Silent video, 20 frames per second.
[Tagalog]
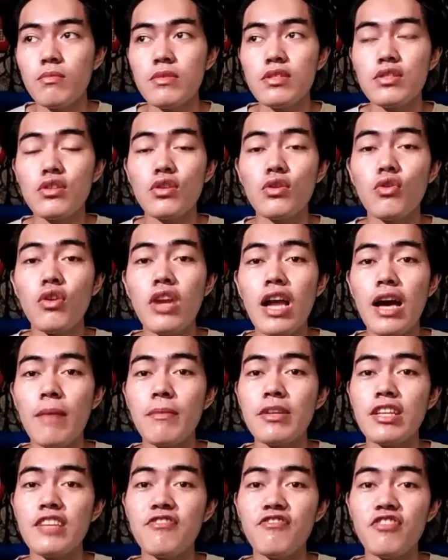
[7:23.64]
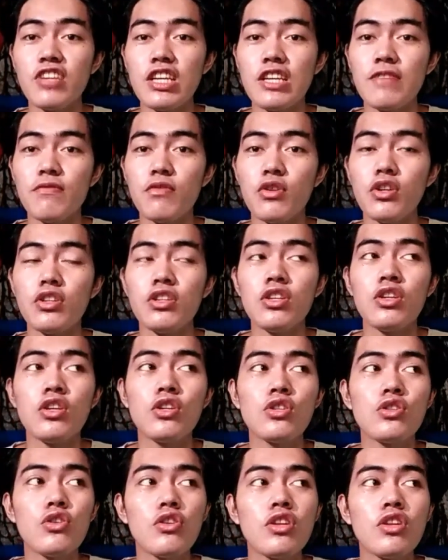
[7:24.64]
Mr. Gulaman unflavored.
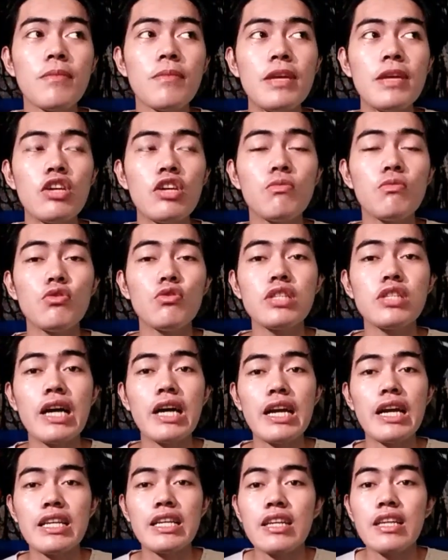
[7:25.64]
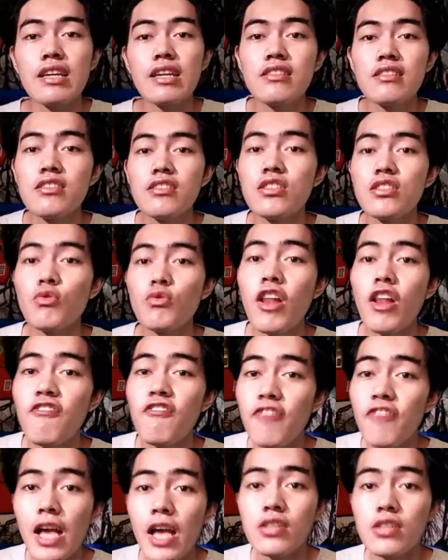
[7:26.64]
So, nabili ko po siya kanina is
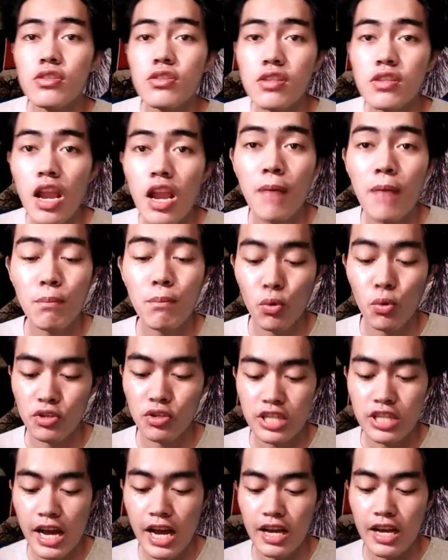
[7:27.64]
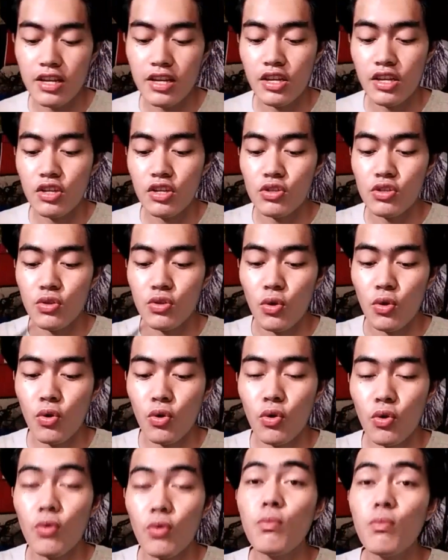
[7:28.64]
12 pesos lang po siya.
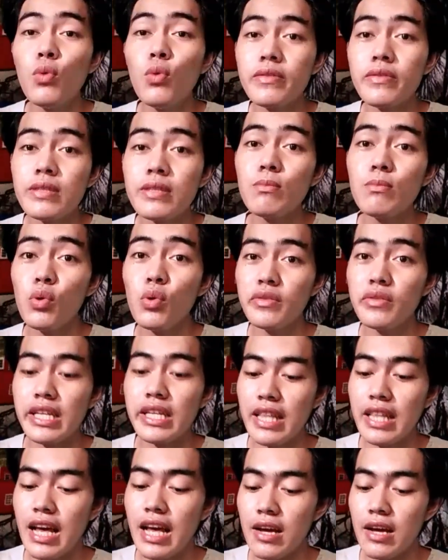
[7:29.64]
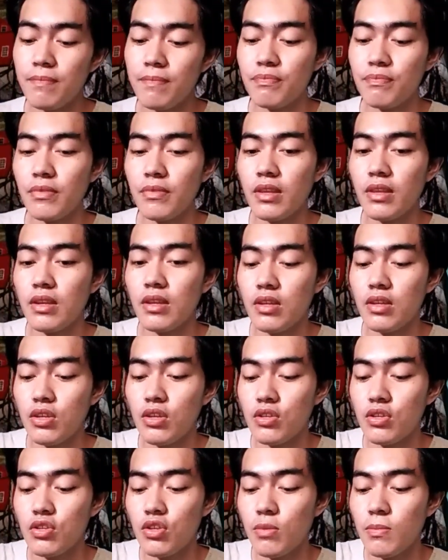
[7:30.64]
So, murang-mura na.
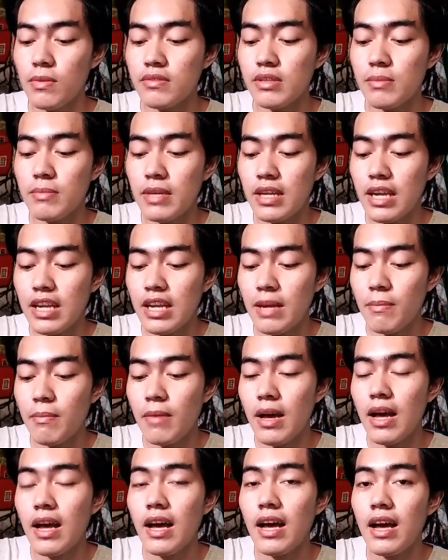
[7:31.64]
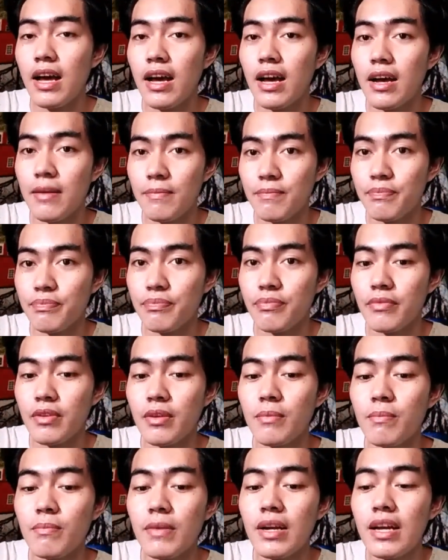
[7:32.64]
So, marami ka na ma,
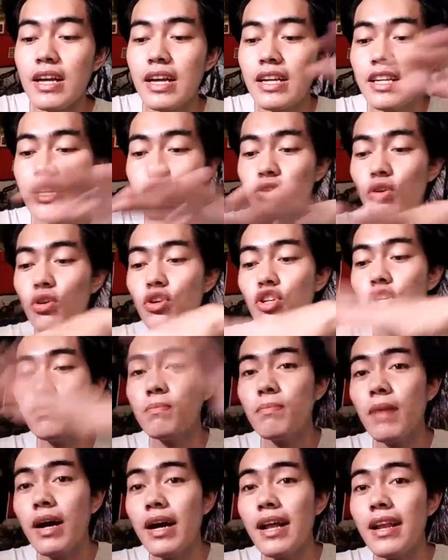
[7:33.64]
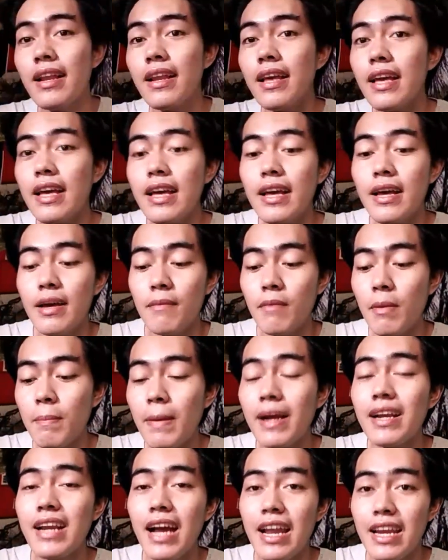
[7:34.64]
mga ganito yung ma,
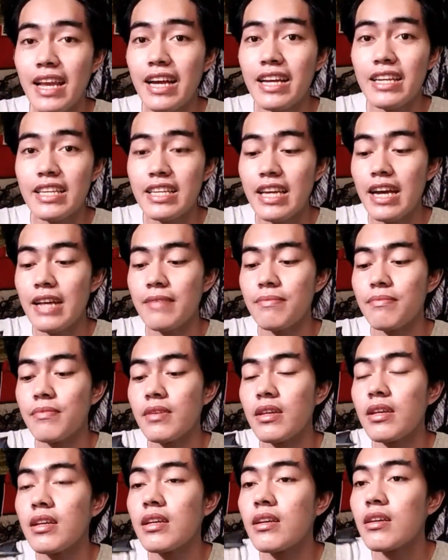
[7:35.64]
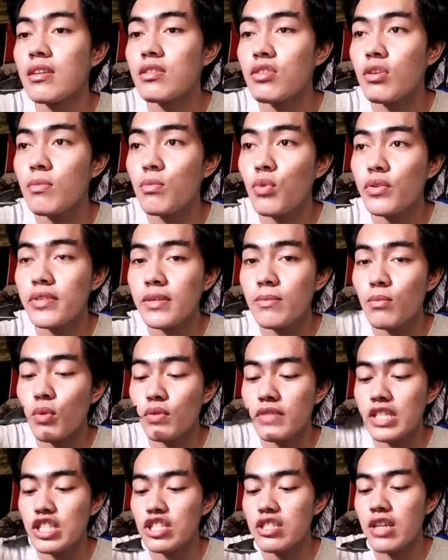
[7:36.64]
mapaglalagyan. So,
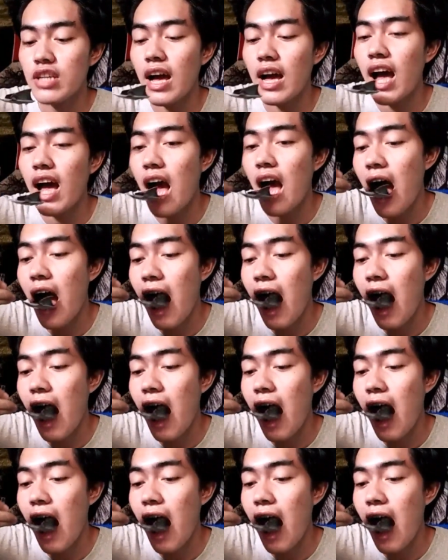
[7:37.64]
murang-mura siya.